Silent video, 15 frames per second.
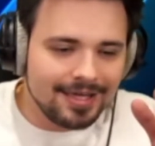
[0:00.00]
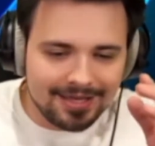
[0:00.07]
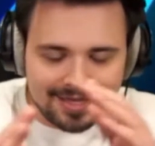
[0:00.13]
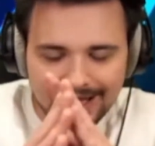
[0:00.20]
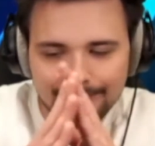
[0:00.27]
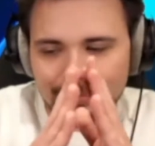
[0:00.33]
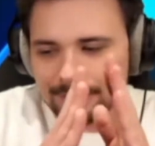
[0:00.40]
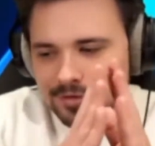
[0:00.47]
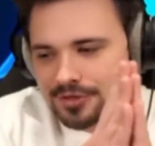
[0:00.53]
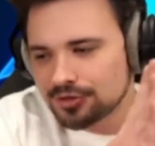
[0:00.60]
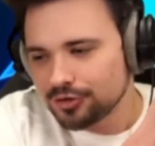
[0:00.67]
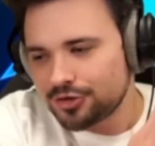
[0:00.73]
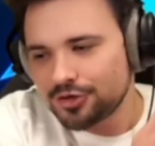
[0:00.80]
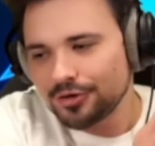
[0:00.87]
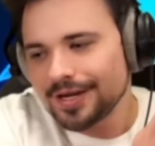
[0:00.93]
I ja po
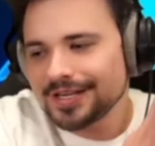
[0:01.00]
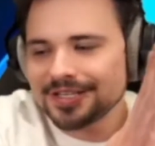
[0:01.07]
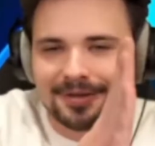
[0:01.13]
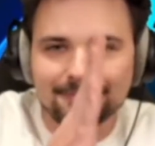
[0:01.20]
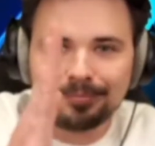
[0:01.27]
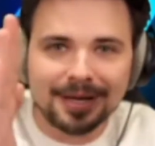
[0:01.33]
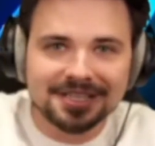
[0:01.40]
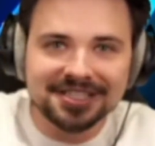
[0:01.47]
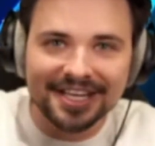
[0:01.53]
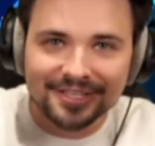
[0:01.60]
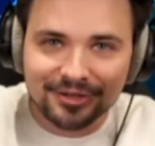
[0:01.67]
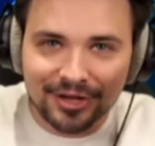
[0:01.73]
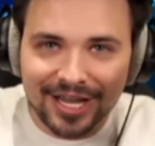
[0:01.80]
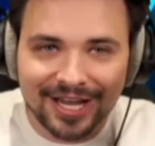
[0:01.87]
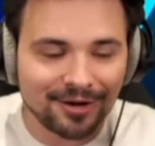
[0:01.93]
prostu czuję, że ten
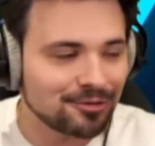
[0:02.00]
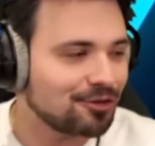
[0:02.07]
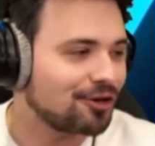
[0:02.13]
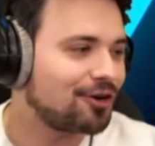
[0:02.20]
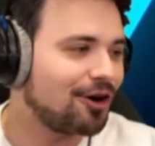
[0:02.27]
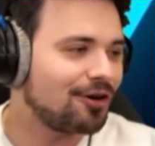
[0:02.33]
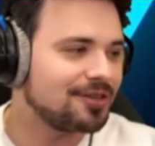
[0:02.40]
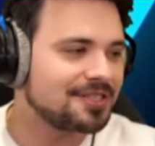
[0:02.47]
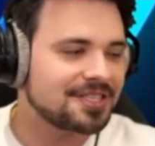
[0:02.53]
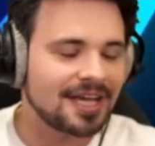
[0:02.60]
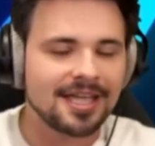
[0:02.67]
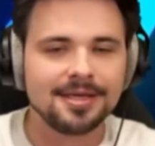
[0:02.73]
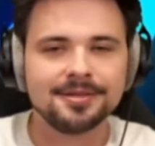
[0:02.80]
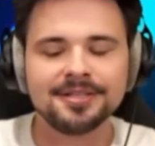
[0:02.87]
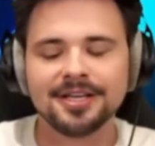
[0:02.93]
pasek dojechał do
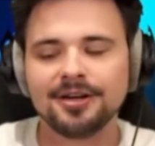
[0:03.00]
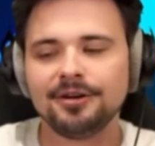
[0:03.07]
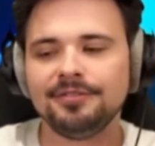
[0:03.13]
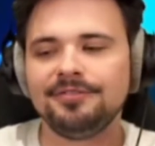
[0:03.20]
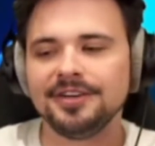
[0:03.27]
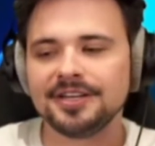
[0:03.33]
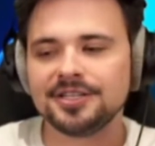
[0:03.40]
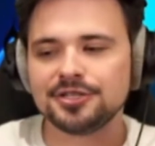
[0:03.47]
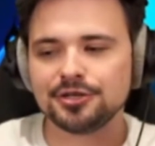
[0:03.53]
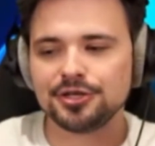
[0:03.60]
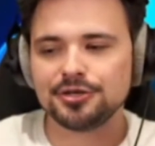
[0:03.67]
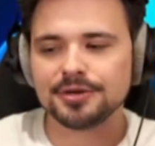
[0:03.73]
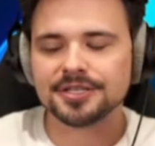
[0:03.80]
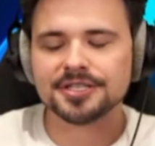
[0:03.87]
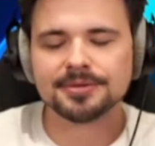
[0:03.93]
końca i tylko
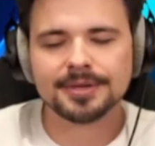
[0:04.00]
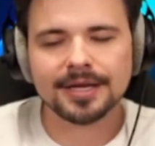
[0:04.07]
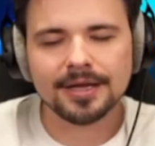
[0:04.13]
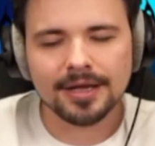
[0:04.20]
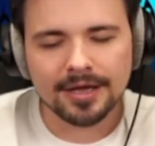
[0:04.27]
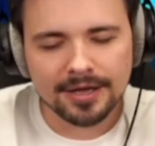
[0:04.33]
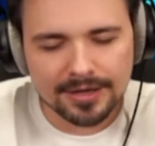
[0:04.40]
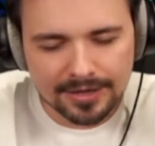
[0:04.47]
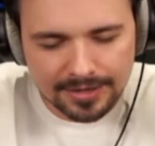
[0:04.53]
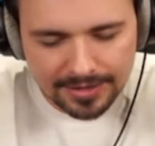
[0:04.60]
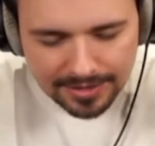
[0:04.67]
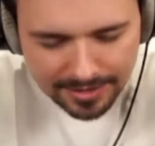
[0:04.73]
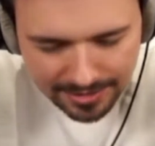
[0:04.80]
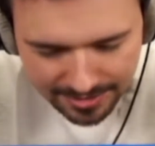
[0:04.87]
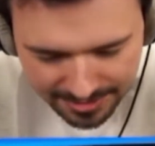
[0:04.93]
wykrztusiłem z siebie
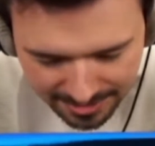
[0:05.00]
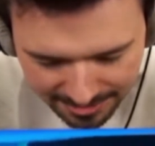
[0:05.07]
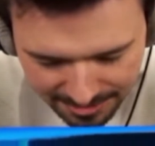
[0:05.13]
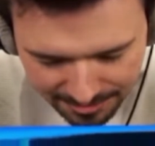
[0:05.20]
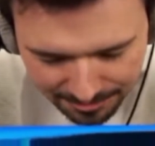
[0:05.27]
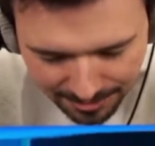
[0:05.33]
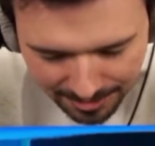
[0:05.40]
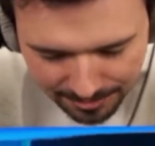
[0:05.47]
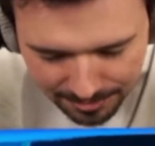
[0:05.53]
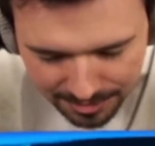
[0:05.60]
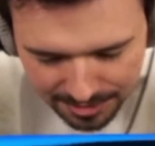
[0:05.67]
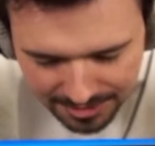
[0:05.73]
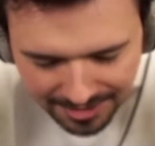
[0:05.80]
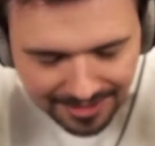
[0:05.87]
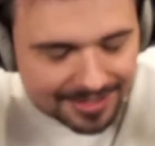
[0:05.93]
zatrzymajmy
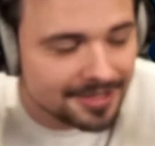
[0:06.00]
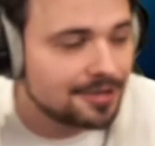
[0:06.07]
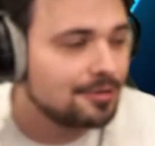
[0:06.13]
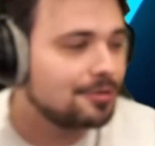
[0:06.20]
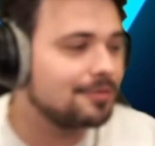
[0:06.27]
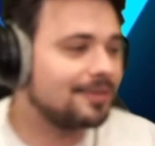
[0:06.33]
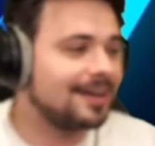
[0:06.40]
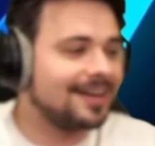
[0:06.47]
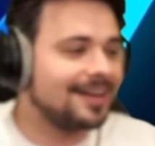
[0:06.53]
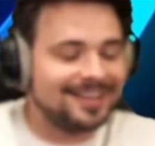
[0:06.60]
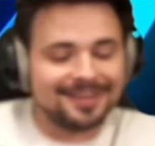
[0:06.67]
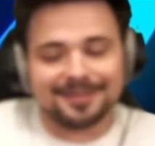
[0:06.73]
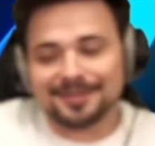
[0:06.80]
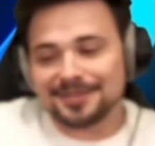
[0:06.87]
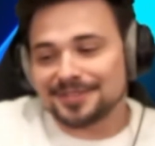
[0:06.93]
się. I kurwa,
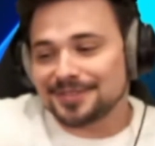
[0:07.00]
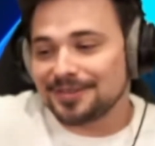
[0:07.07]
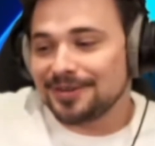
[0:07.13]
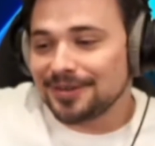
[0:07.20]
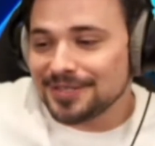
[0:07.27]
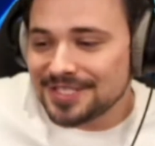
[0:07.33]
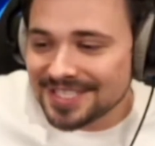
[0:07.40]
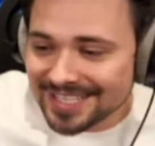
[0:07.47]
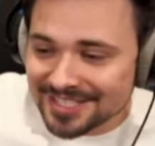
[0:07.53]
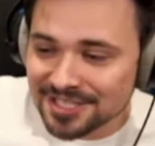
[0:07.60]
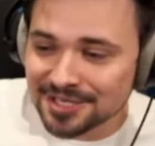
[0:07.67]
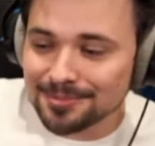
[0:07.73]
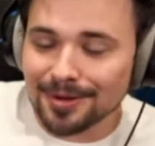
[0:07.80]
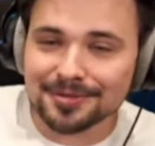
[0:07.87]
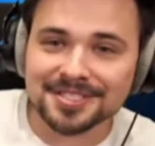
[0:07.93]
po prostu gość
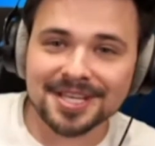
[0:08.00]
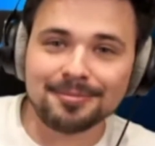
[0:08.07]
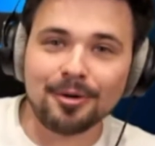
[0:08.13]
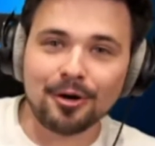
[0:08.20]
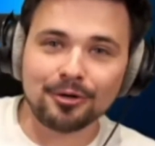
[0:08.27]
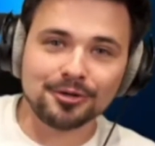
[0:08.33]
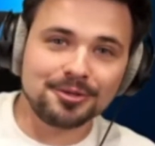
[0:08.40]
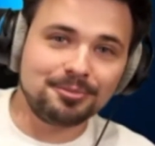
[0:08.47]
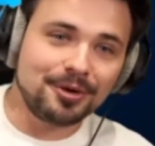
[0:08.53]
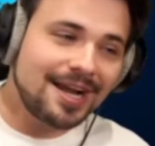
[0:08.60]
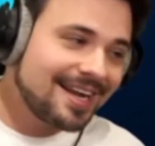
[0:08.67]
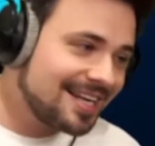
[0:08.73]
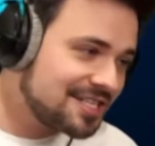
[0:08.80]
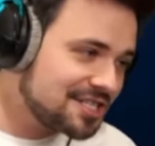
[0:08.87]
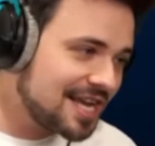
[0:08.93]
zatrzymał samochód, była
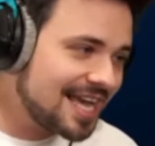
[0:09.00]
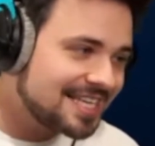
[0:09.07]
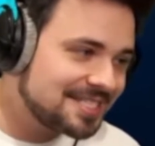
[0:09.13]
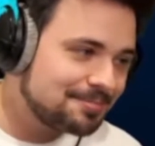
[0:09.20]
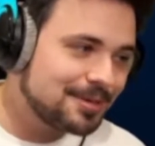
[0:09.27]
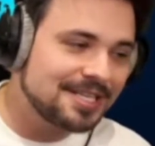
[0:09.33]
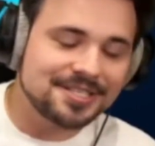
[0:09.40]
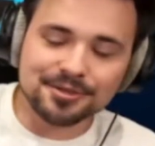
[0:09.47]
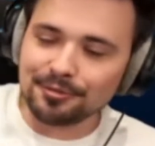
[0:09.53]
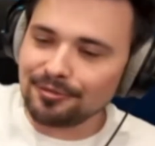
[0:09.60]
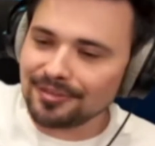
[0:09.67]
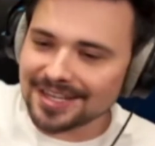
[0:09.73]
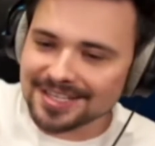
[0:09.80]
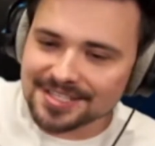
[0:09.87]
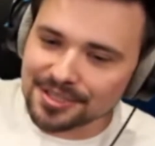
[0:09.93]
jakaś
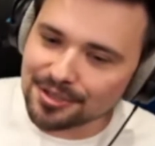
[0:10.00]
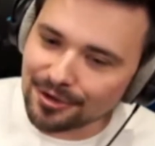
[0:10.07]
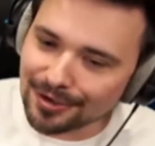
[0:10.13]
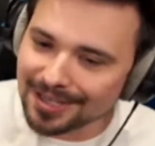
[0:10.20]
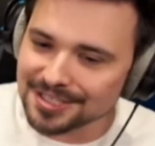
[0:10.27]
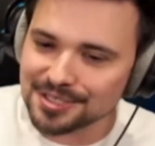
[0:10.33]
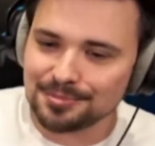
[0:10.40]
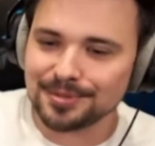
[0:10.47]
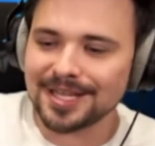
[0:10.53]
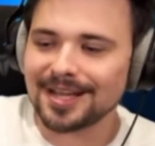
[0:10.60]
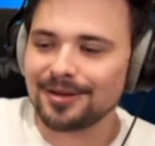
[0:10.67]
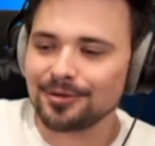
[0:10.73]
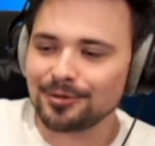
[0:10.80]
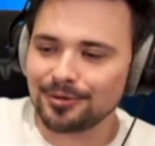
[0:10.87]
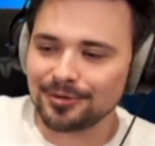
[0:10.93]
ekspresówka czy droga
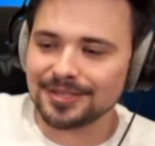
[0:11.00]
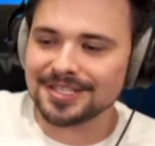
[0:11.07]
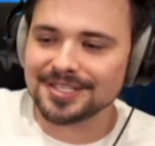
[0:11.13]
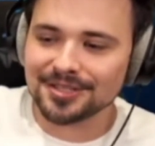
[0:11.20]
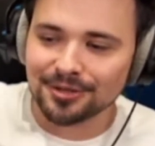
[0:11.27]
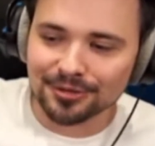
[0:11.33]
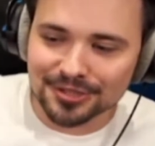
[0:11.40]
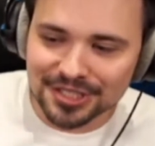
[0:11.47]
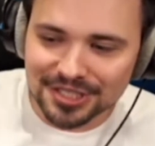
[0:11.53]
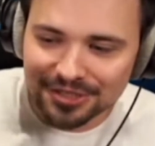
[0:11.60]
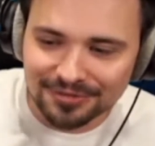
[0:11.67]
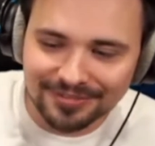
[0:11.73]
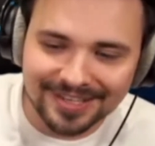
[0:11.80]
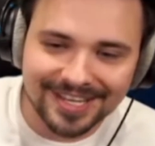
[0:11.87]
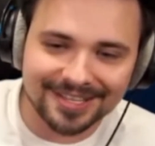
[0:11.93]
szybkiego ruchu do
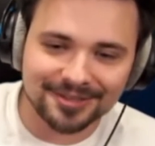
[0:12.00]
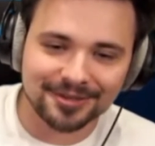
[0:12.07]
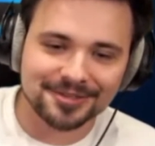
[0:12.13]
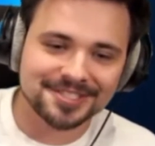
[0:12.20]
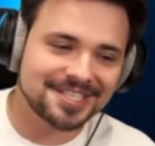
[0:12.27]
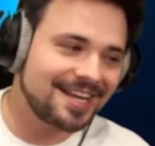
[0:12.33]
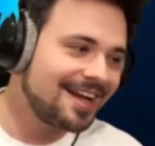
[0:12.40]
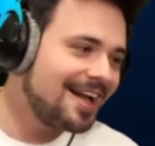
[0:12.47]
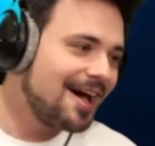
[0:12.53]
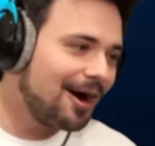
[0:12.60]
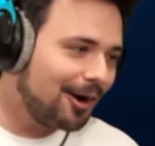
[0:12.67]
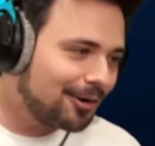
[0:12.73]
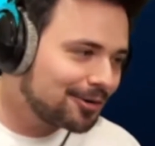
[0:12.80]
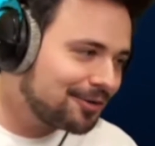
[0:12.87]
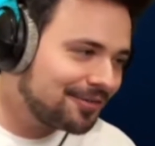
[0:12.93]
Rzeszowa jadąca.
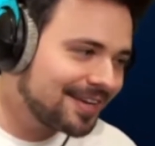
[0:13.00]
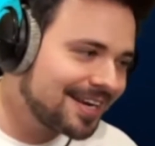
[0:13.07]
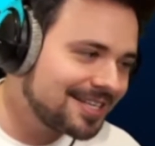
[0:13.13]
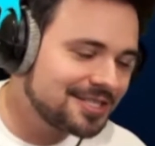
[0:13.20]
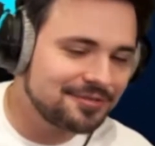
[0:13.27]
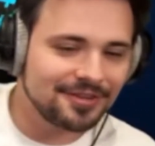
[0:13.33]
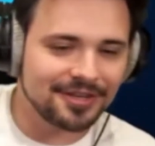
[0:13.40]
Otwieram drzwi,